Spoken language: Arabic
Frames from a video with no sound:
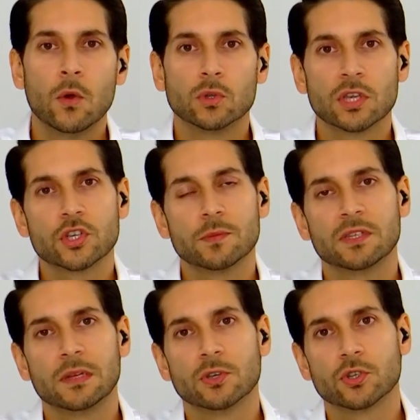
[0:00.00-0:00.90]
وتجربه
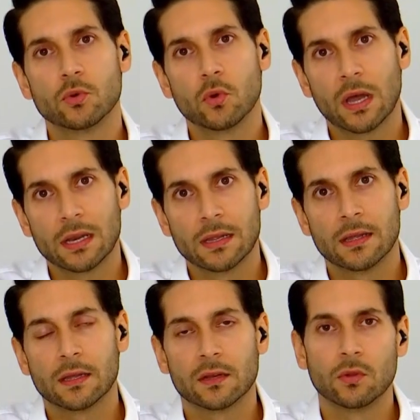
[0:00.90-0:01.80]
المشروع
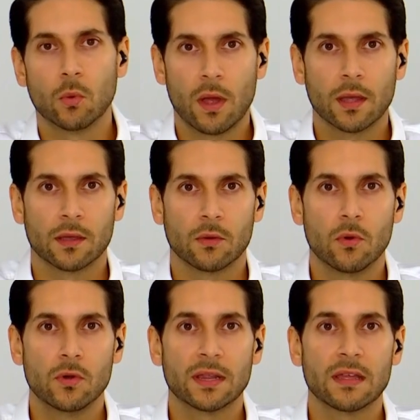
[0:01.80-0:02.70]
على ارض الواقع
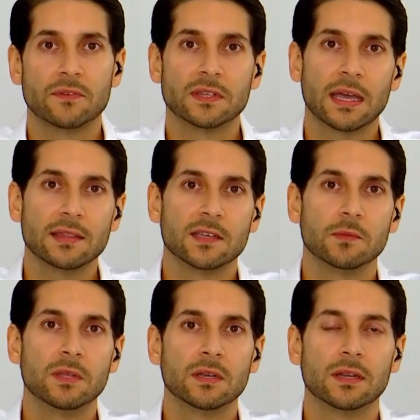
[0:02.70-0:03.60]
وهون كان في تحدي
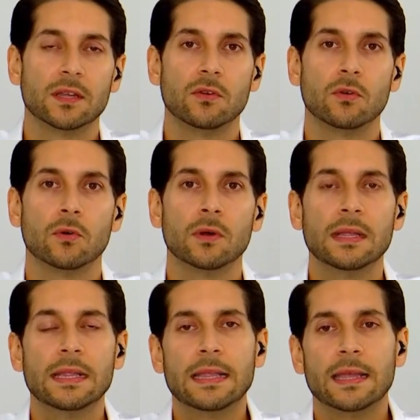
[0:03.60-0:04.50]
كبير لانه
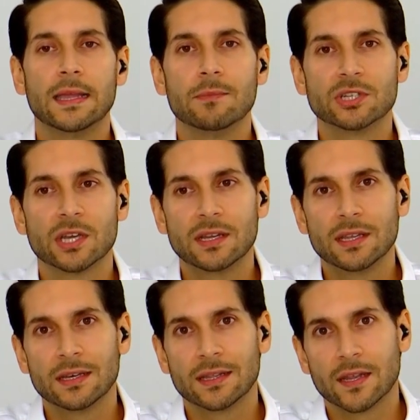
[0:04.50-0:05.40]

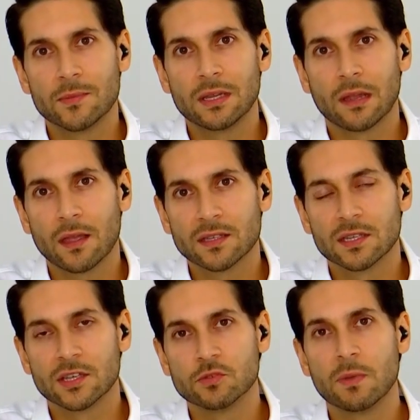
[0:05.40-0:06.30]
المشاريع الاعلاميه
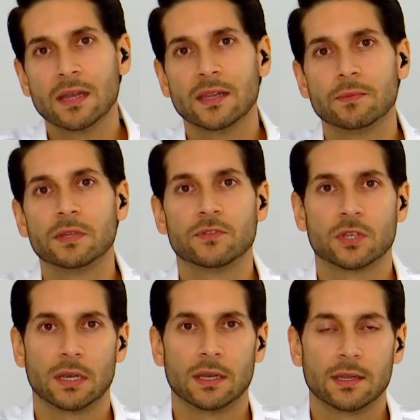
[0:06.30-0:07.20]
الخاصه اجمالا
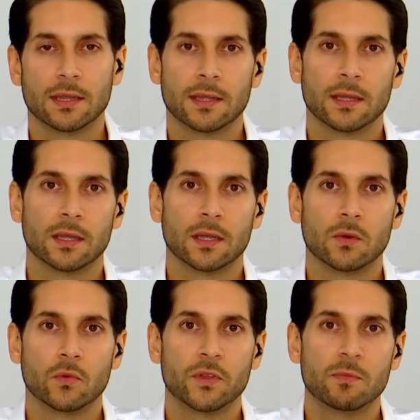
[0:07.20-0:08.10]
بتفشل آه، آه،
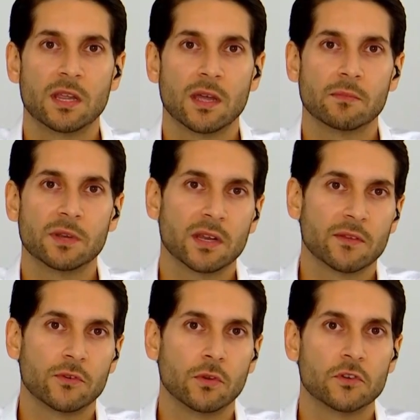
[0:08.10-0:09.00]
وفي منها
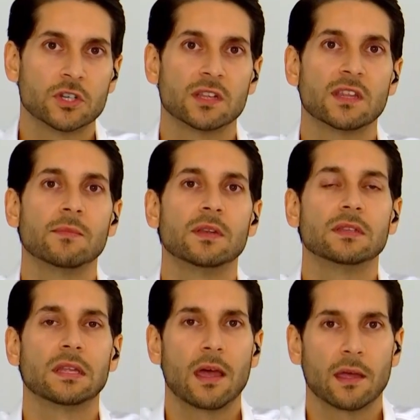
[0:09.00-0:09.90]
بنعرف انه فشلت قبل
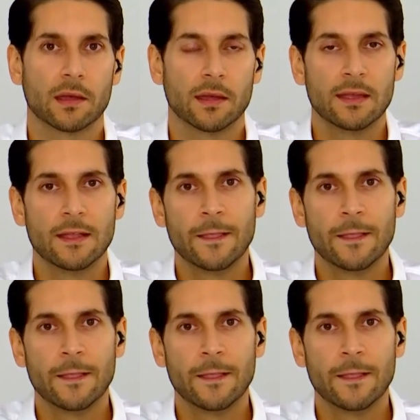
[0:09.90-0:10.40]
انطلاقها